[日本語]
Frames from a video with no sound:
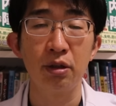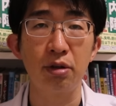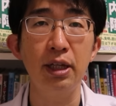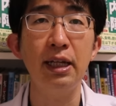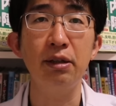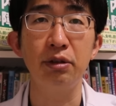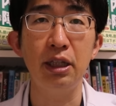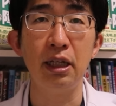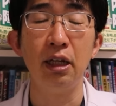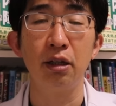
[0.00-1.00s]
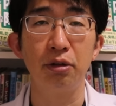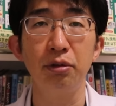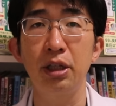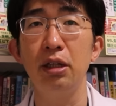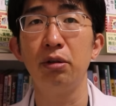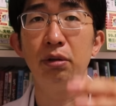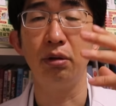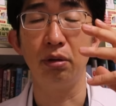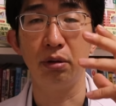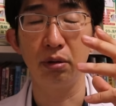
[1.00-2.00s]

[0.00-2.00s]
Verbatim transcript: それなのにその機能